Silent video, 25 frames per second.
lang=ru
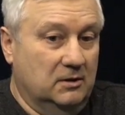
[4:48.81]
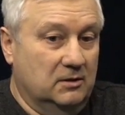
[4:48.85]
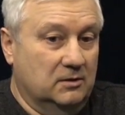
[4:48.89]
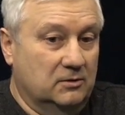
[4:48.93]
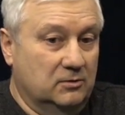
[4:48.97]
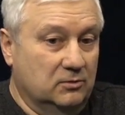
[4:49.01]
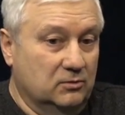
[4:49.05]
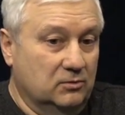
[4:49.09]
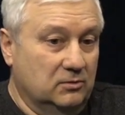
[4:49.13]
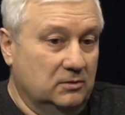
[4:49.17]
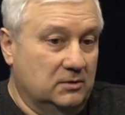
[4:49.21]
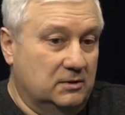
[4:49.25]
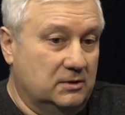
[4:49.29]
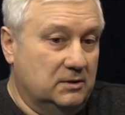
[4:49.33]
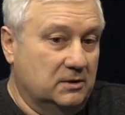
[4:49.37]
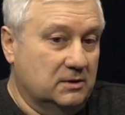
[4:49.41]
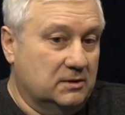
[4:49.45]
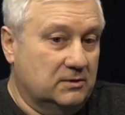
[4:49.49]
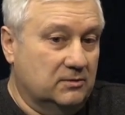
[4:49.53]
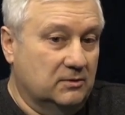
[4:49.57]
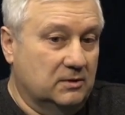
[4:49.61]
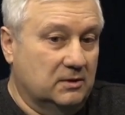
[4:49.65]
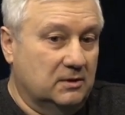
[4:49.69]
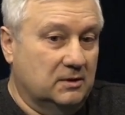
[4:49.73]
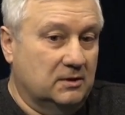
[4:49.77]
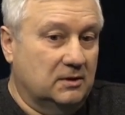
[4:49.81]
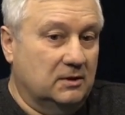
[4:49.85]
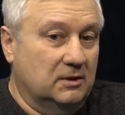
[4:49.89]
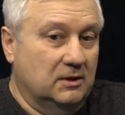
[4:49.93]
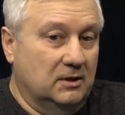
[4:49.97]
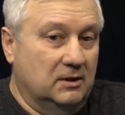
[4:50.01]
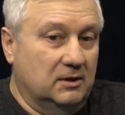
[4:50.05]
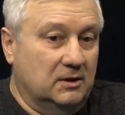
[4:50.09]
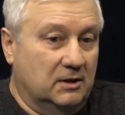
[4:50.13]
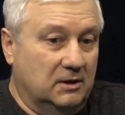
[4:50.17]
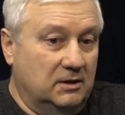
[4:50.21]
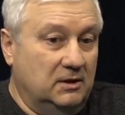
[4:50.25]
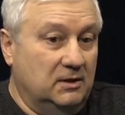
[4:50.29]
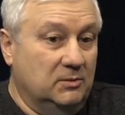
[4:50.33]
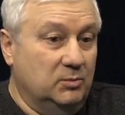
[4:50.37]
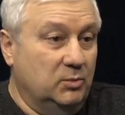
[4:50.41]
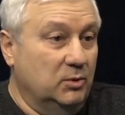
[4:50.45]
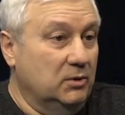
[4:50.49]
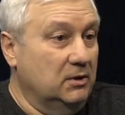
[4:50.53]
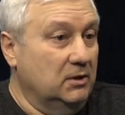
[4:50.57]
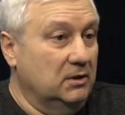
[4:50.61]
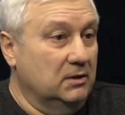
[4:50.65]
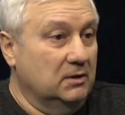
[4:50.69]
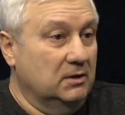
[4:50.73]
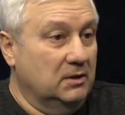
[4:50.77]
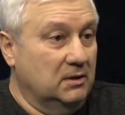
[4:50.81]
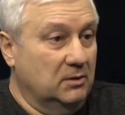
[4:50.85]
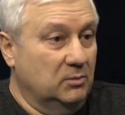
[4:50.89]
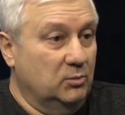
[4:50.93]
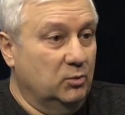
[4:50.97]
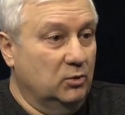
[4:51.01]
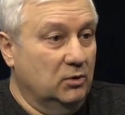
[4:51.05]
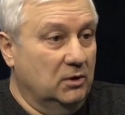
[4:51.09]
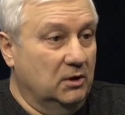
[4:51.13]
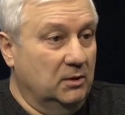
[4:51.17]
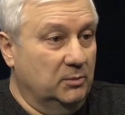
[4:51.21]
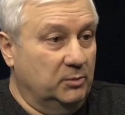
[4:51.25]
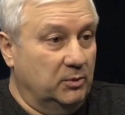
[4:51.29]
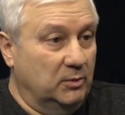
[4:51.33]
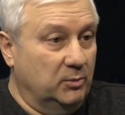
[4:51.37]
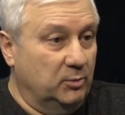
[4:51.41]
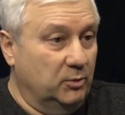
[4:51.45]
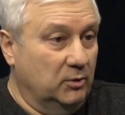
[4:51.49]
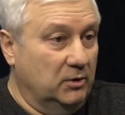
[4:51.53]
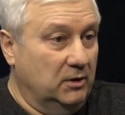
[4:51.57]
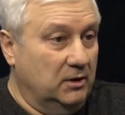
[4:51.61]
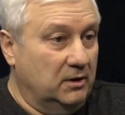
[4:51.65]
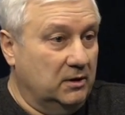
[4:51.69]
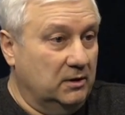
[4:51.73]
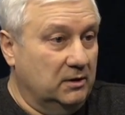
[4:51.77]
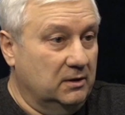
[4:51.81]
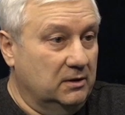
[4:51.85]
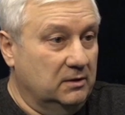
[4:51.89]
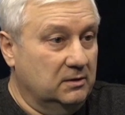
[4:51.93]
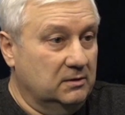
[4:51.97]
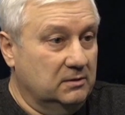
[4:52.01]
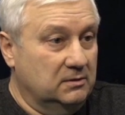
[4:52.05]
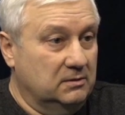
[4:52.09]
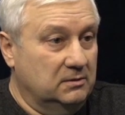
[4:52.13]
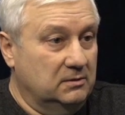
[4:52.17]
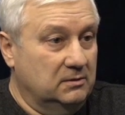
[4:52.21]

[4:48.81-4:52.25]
Ну, естественно, они были наиболее популярны,